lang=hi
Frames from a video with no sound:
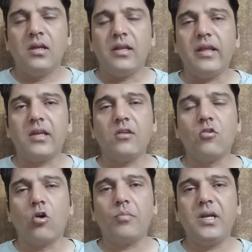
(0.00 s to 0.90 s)
लेकिन
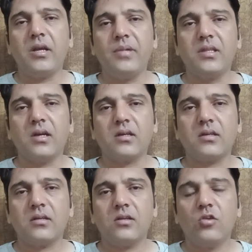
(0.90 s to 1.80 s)
गवर्नमेंट अभी तक
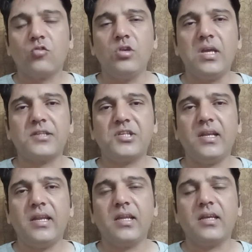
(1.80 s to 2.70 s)
कोई एक्शन
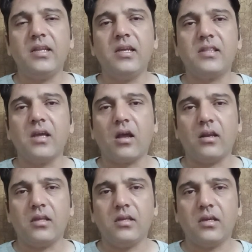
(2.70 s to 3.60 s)
लेने के लिए तैयार
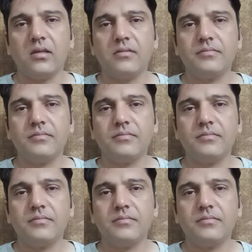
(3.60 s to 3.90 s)
नहीं है